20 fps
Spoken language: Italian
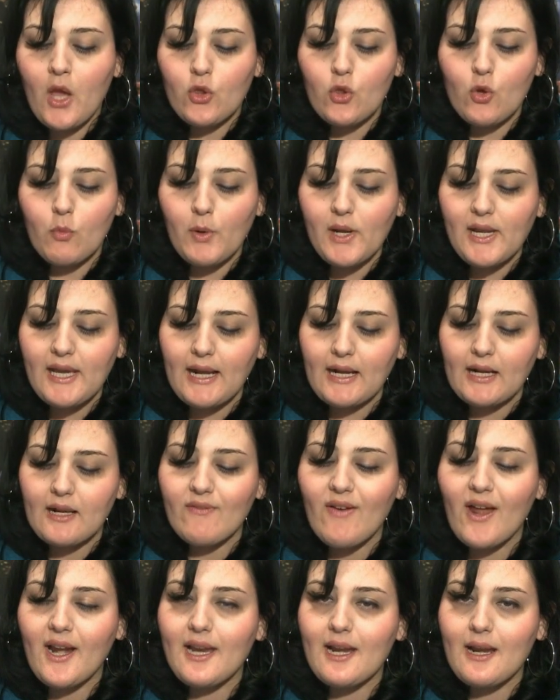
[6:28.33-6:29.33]
Dopo il
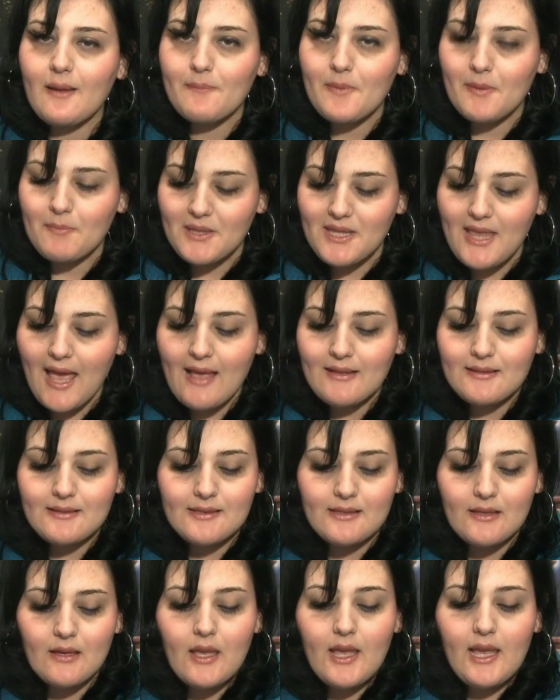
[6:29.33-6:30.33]
carnevale e la baby
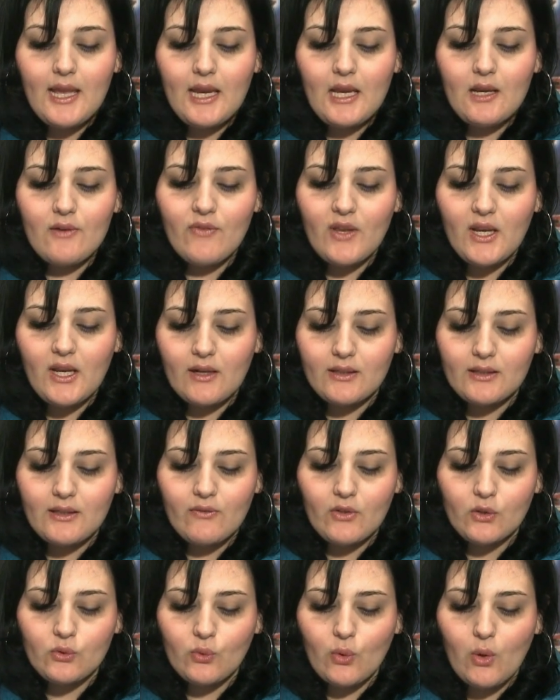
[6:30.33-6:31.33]
dance, il
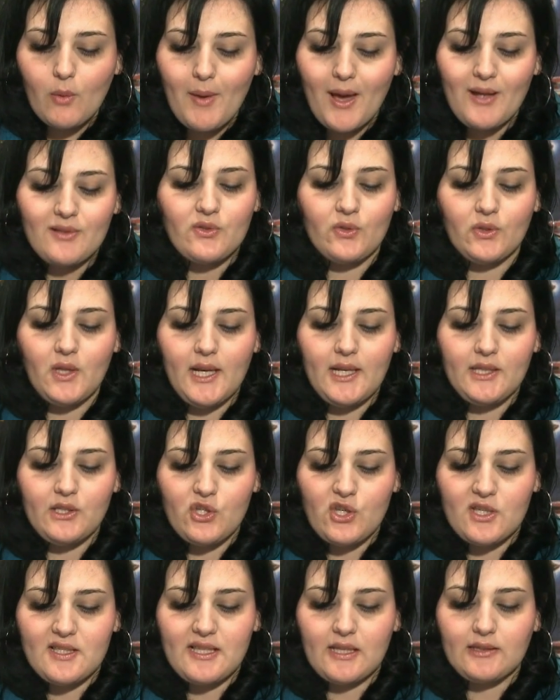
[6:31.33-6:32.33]
venerdì 21 marzo dalle
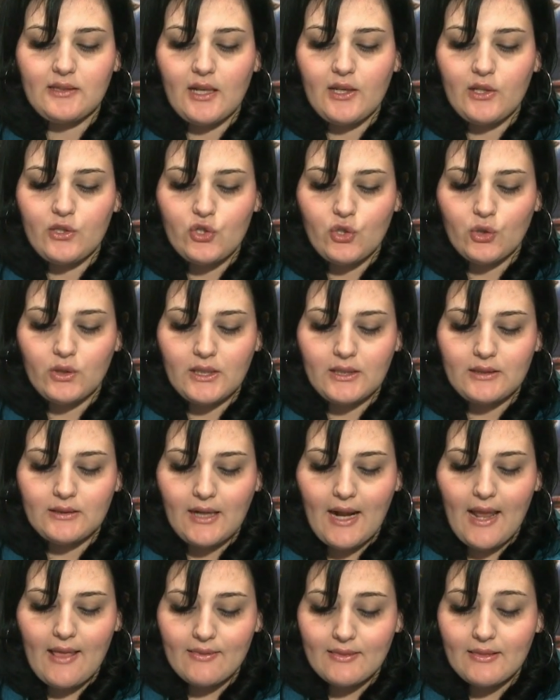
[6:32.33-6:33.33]
17 alle
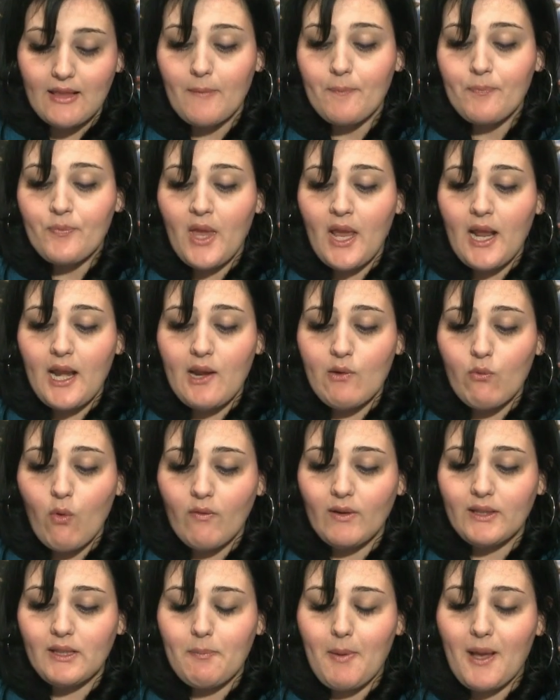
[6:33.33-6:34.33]
18.30, le
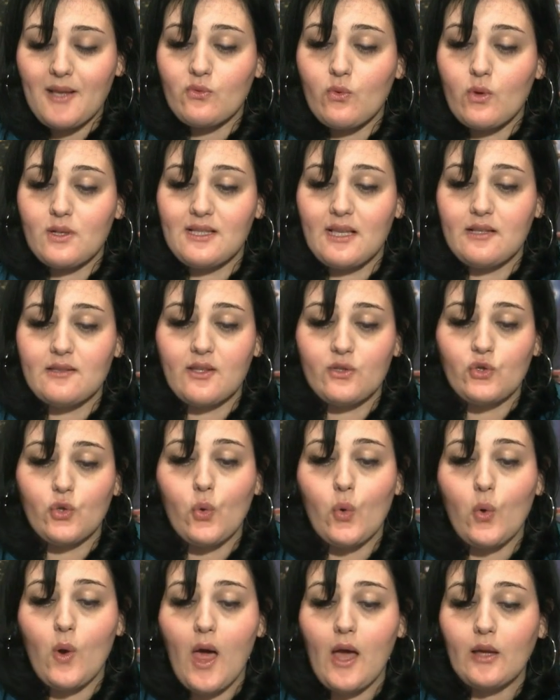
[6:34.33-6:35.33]
uova di Pasqua senza
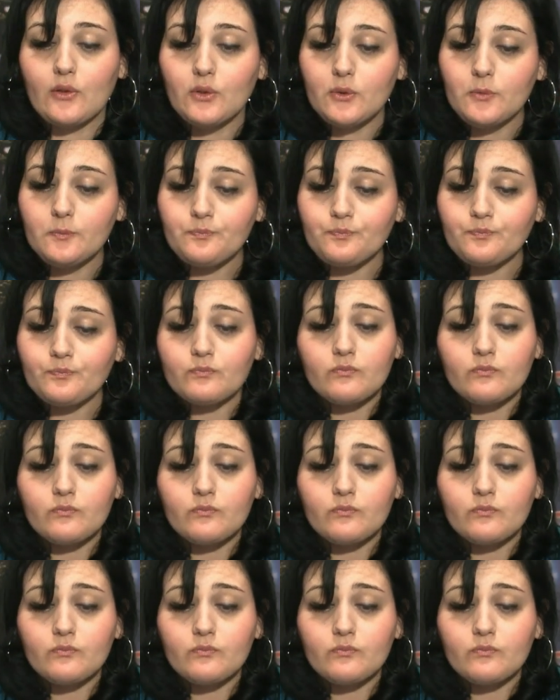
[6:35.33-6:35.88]
cioccolato,